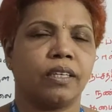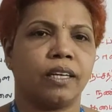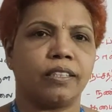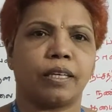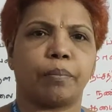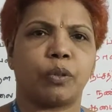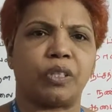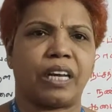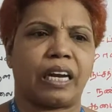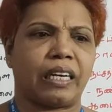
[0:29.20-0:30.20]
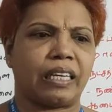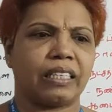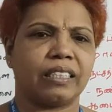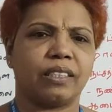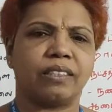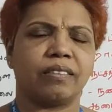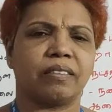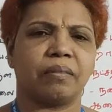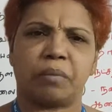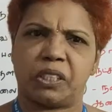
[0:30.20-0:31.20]
அதுக்கப்புறம் யானை
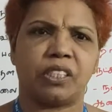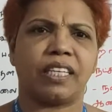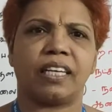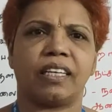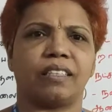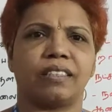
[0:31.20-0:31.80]
மனுஷனே